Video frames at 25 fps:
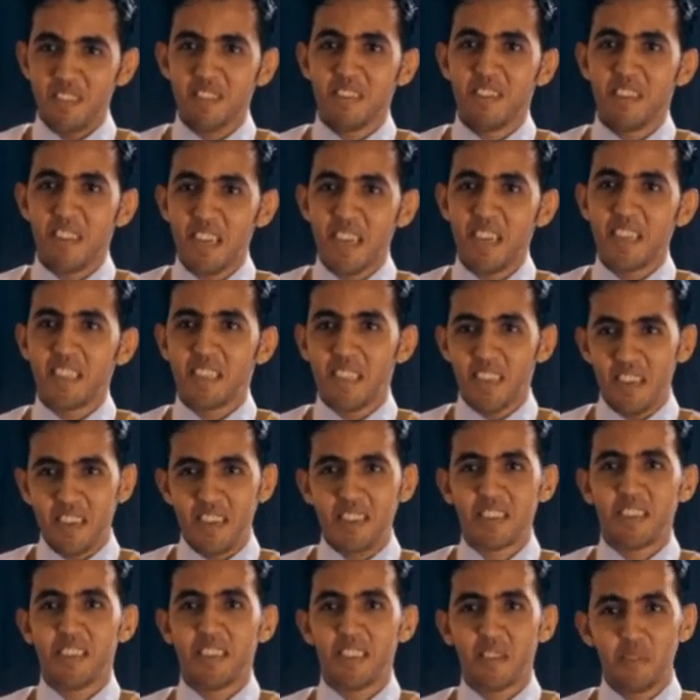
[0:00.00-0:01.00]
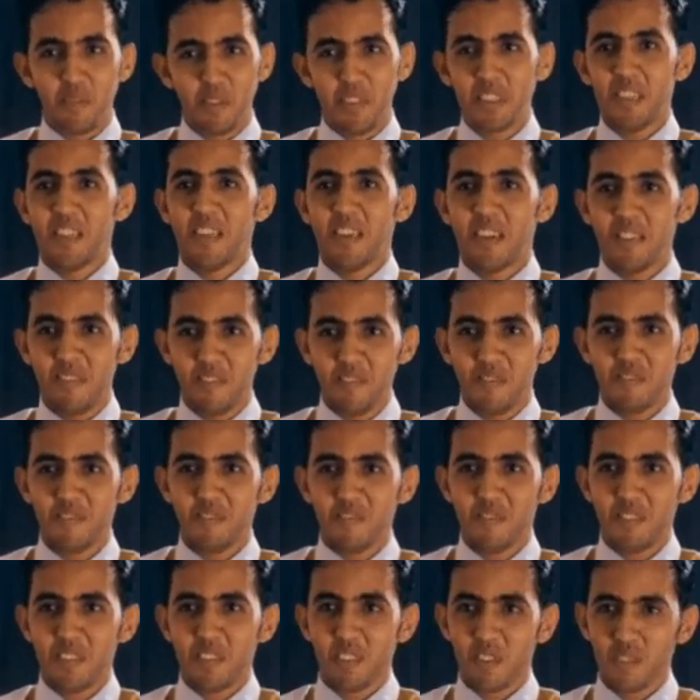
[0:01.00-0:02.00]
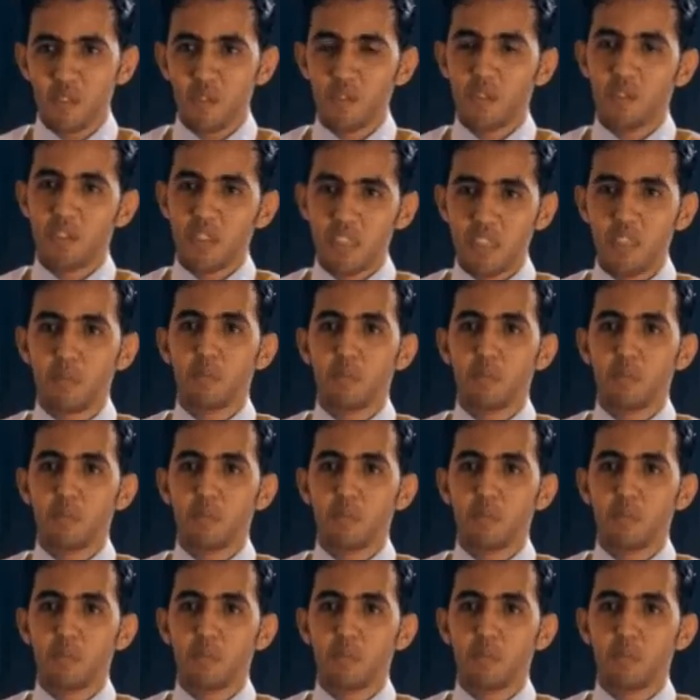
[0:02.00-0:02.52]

ولقيت القصيدة بسلام وأجيزت